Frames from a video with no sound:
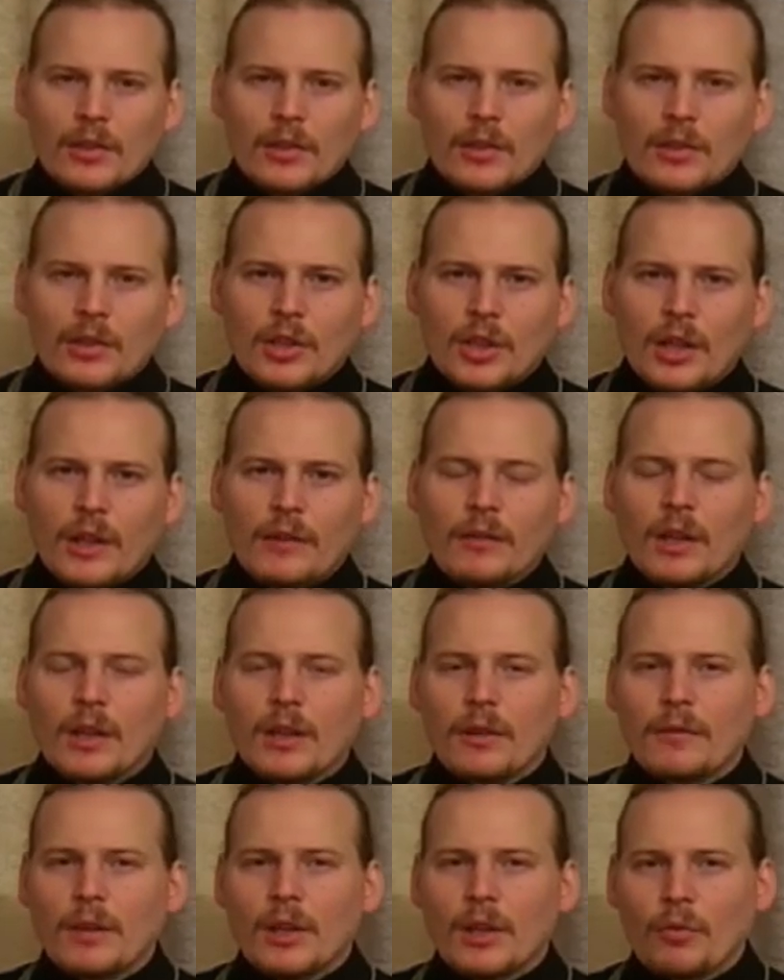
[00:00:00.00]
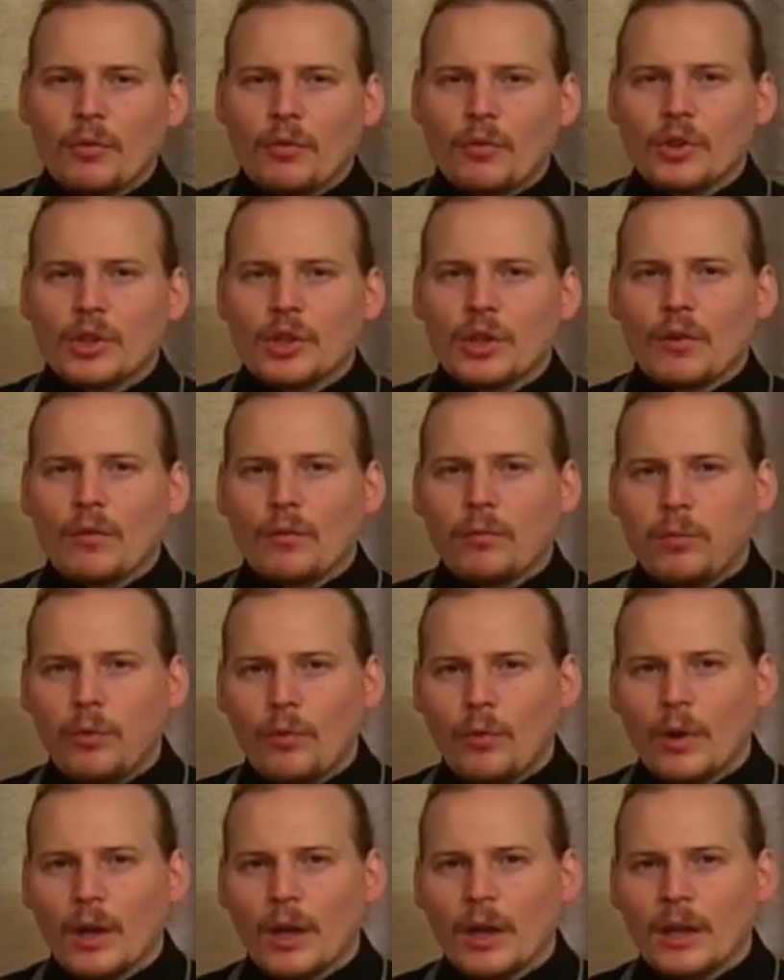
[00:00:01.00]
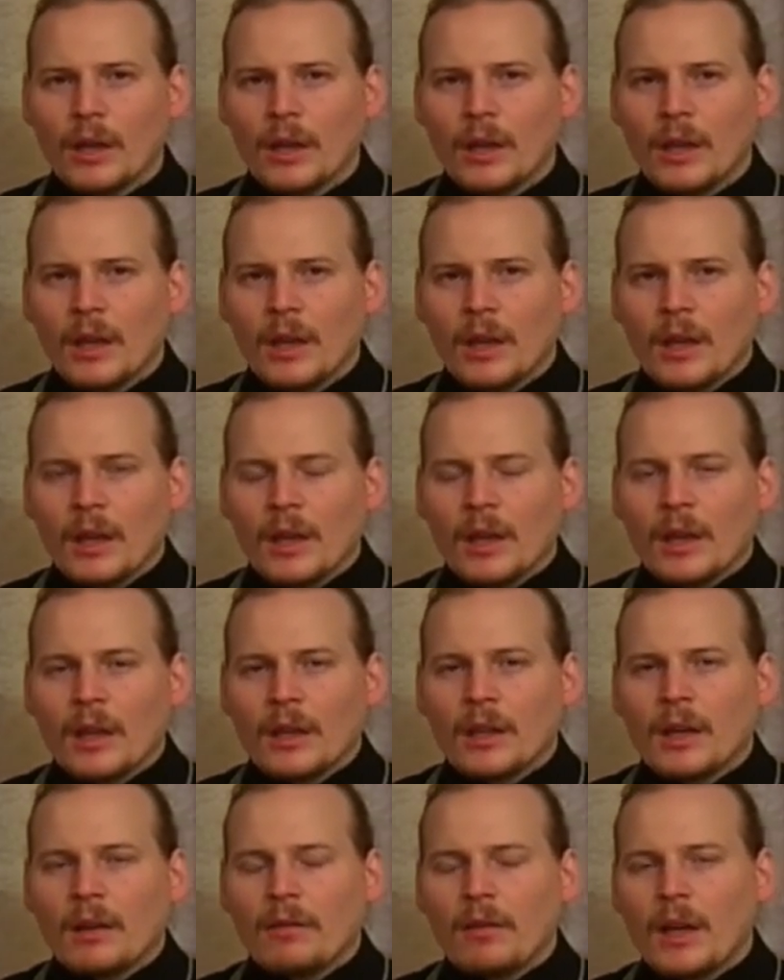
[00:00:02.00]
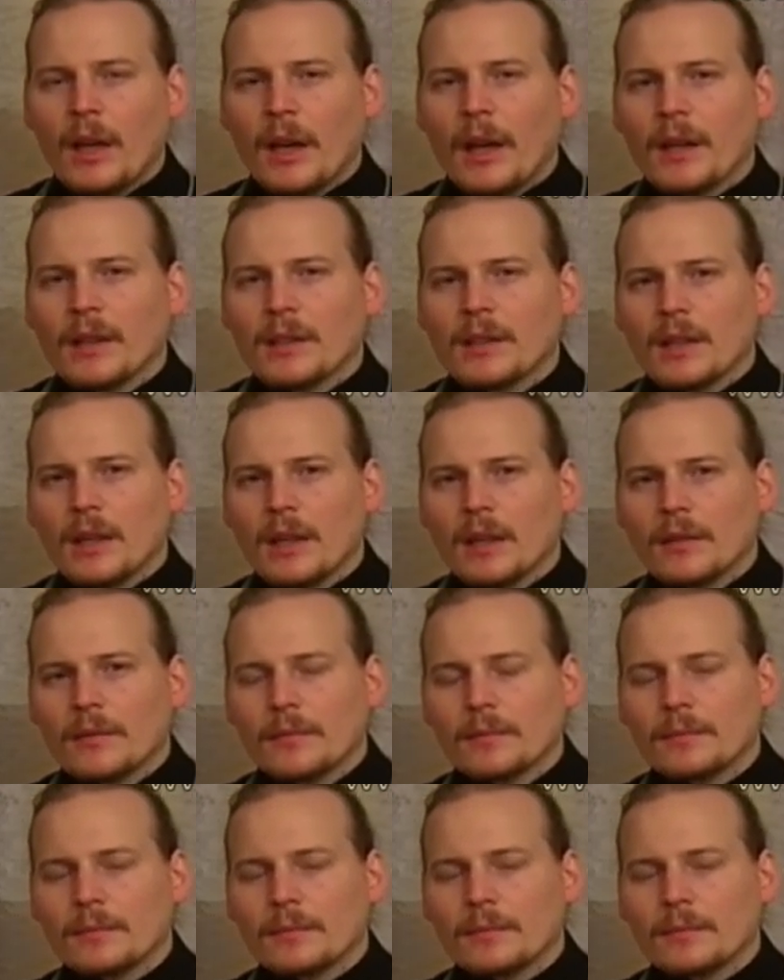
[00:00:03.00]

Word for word: человек верующий в Бога, является